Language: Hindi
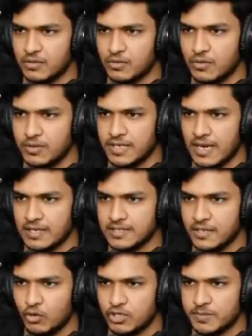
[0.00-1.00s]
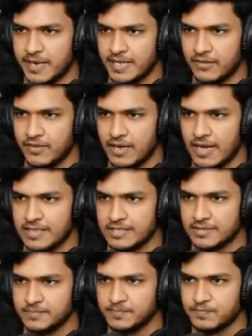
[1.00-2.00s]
तो यहाँ से रोड्स बनेंगे फिर गाइज़